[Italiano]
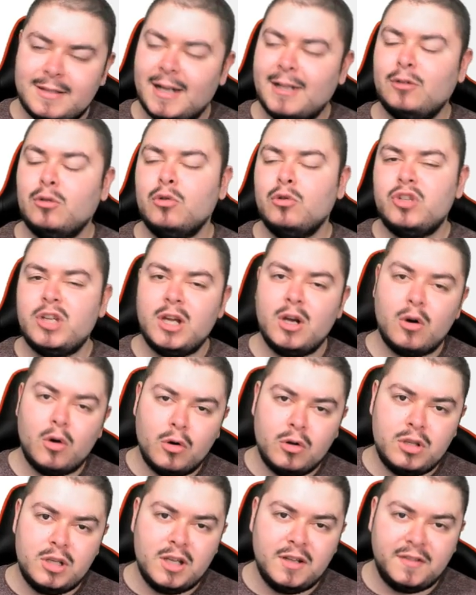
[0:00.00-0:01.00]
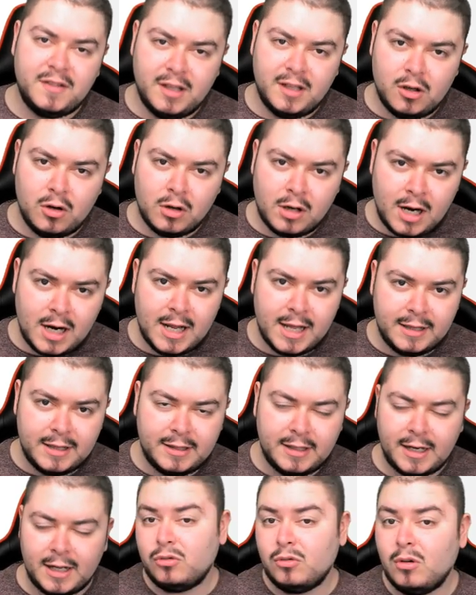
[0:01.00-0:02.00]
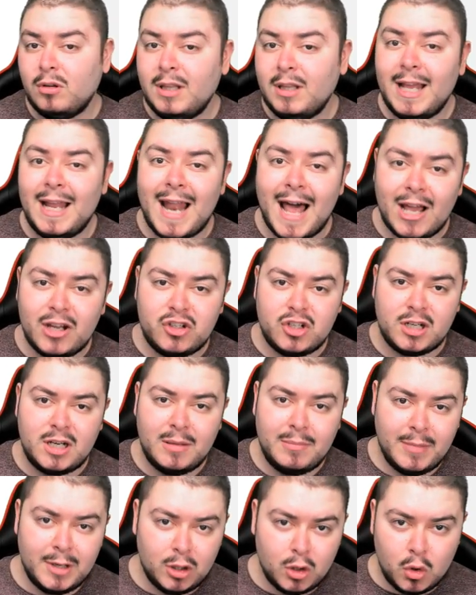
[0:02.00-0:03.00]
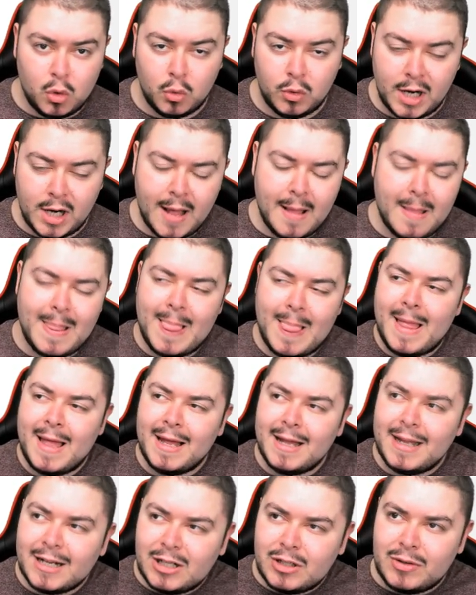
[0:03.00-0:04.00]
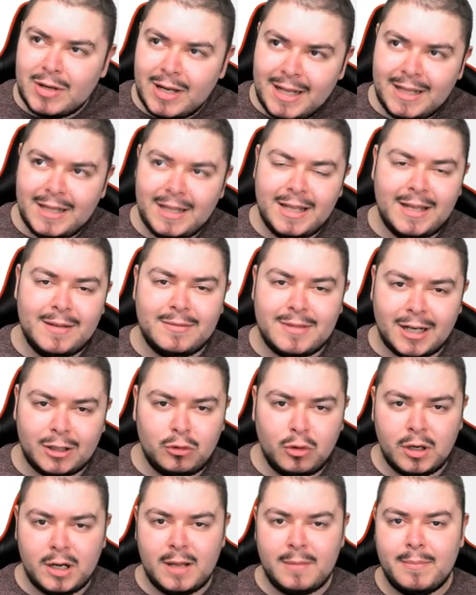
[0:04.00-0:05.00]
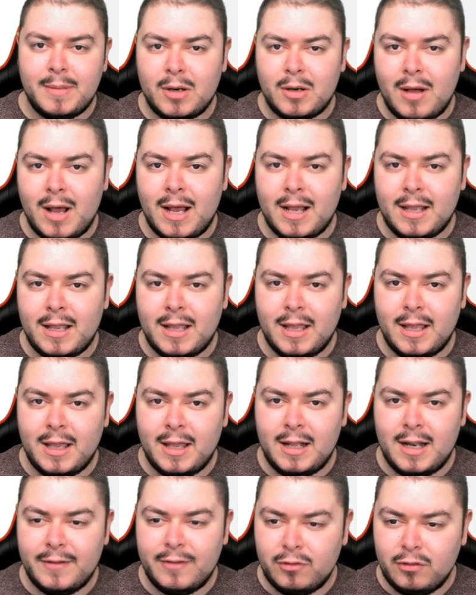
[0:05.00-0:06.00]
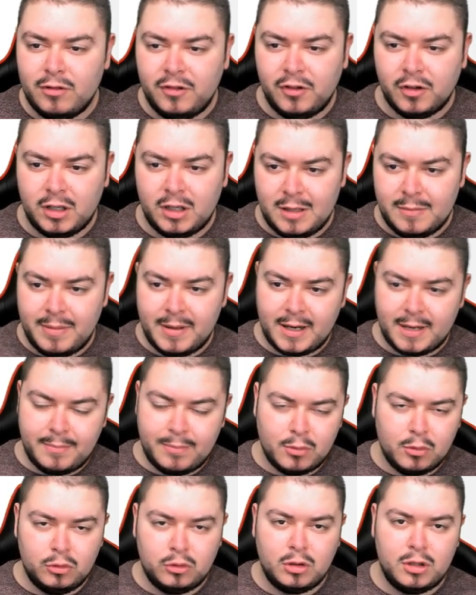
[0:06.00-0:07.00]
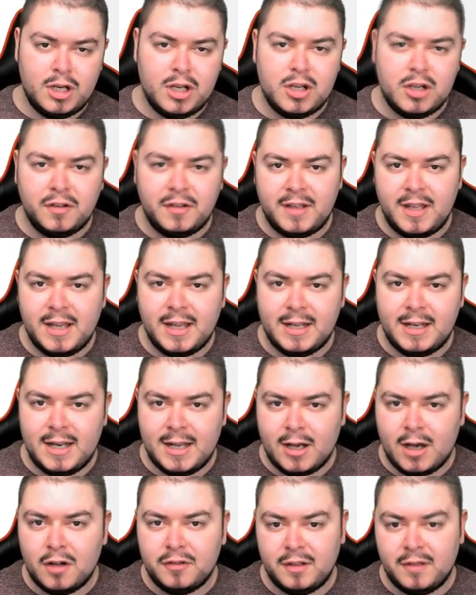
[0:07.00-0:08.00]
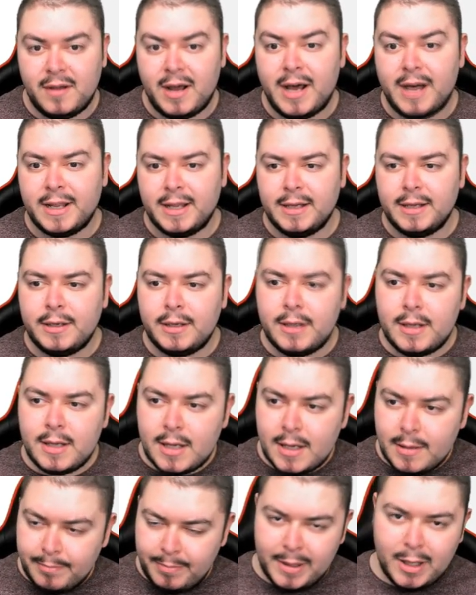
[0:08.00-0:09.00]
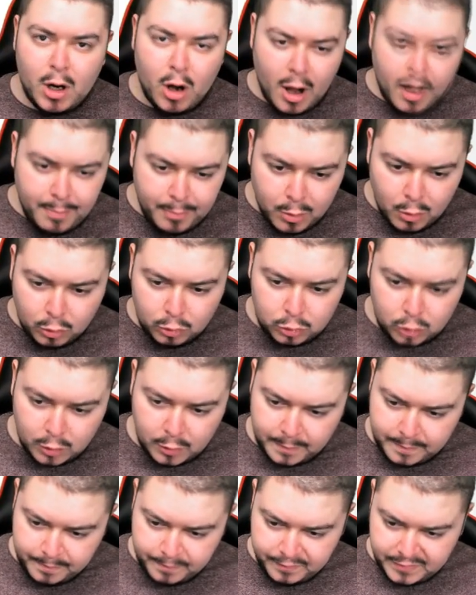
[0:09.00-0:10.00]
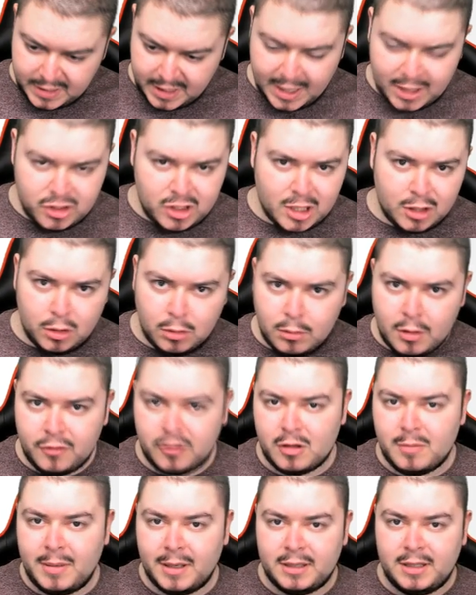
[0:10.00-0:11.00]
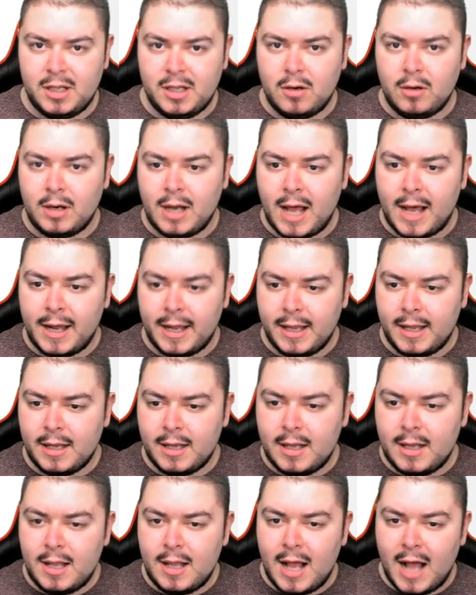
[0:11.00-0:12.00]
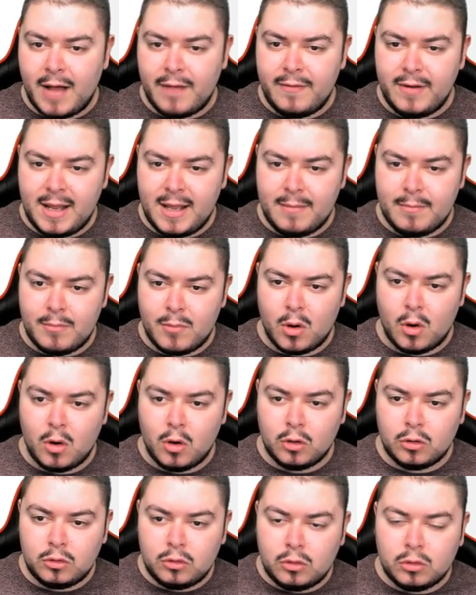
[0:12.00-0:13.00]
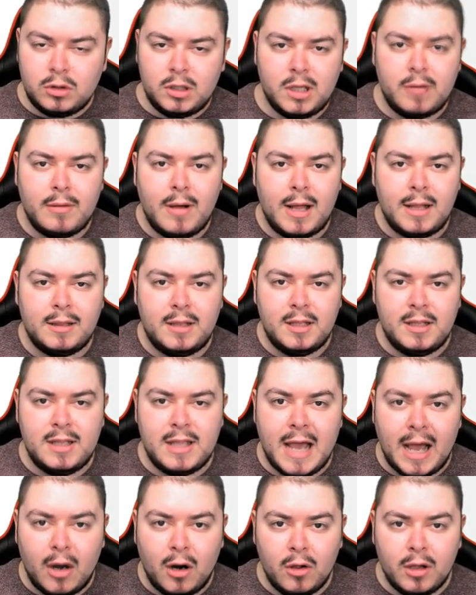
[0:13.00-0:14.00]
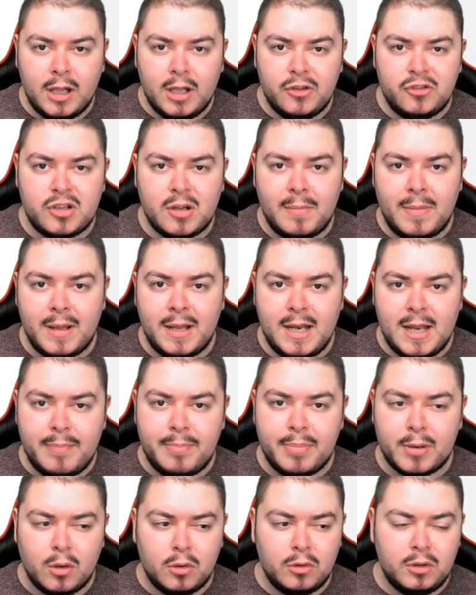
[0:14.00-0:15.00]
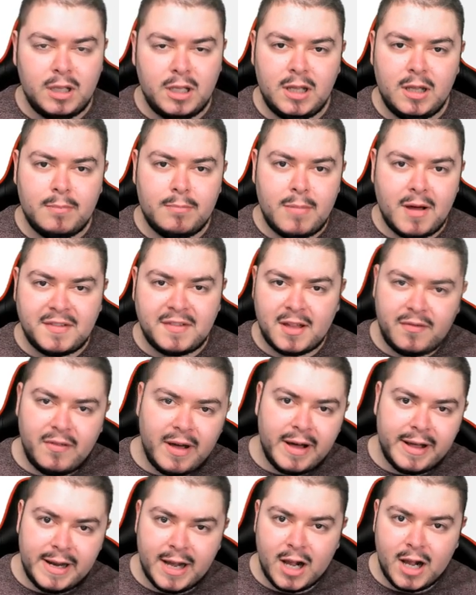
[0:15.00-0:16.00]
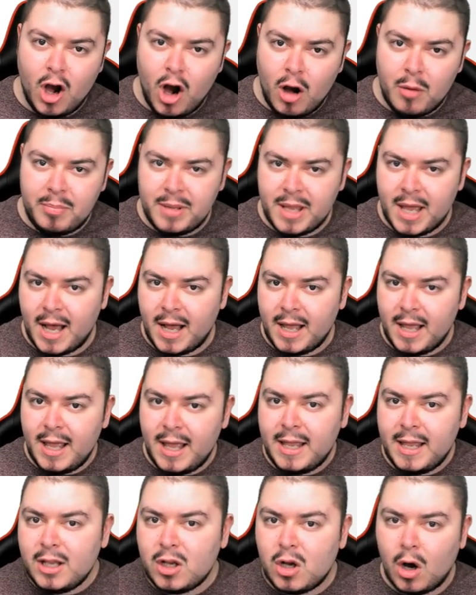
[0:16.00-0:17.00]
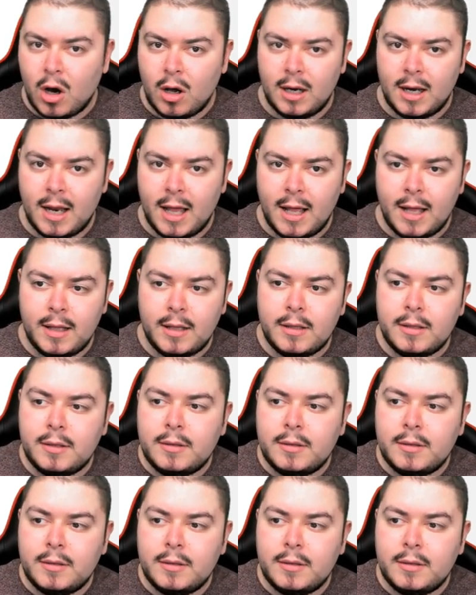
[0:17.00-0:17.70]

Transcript: traduce ogni singola lettera, non le lascia nemmeno una. Quindi tradurrebbero anche le funzioni per appunto gli Yoseiken e cose varie. Però appunto, tralasciando questo particolare, avremmo tutti quanti i dialoghi già belli e pronti, basta fare copia e incolla